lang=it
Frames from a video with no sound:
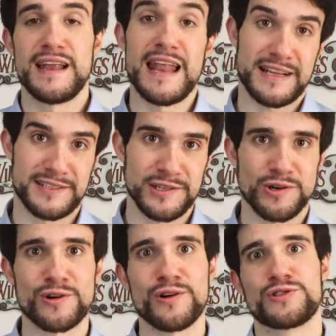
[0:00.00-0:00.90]
l'ex
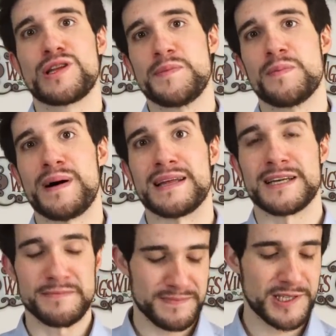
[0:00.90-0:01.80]
orologio di mio
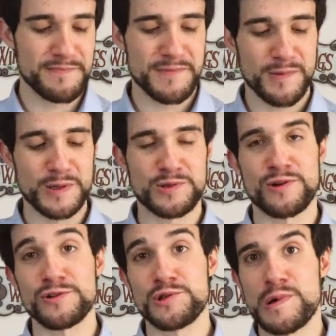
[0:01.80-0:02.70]
padre. Sì, questo
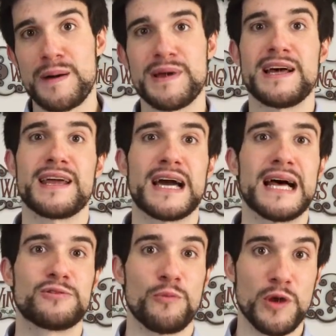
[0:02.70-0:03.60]
orologio qua me l'ha
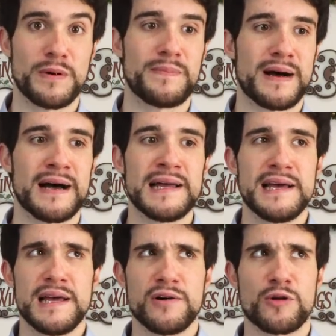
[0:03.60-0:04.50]
regalato mio papà
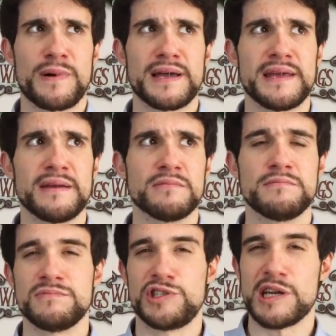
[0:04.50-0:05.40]
ormai
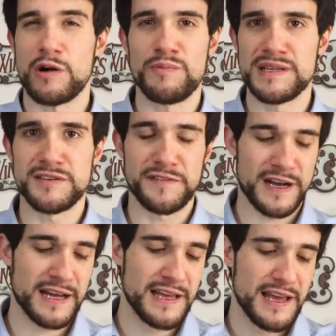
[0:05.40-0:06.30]
un, circa un mese
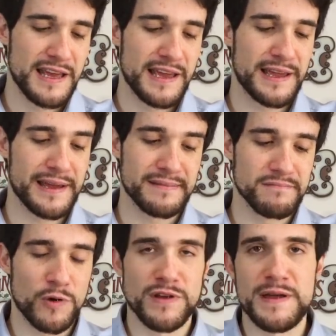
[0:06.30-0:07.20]
fa e
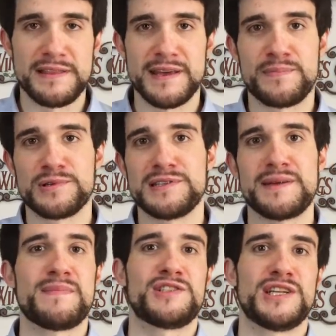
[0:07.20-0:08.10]
ovviamente
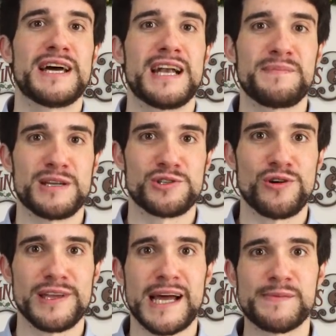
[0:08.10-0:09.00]
potete immaginare la mia
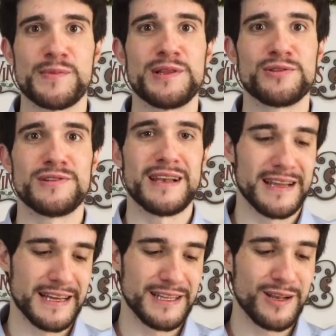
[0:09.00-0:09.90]
gioia al momento
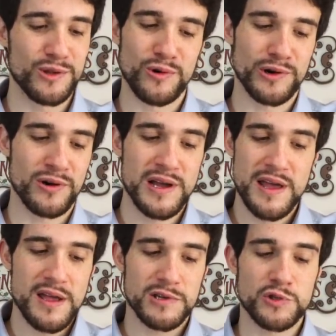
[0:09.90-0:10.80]
del, del dono.
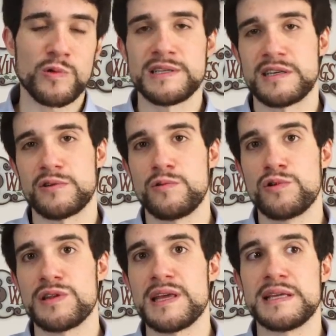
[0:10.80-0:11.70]
Questo qua è stato
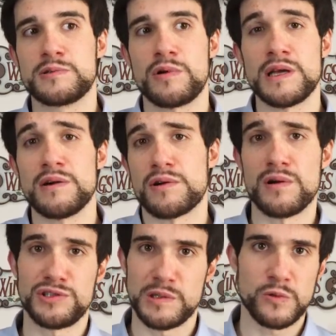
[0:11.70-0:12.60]
uno dei suoi
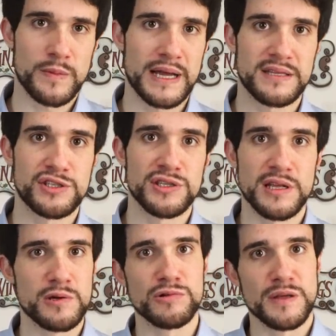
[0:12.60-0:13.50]
orologi automatici
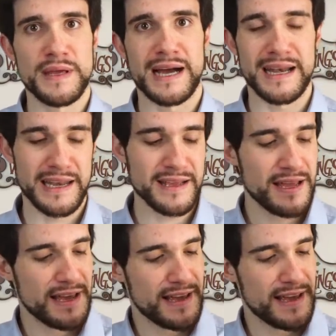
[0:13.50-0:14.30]
degli ultimi anni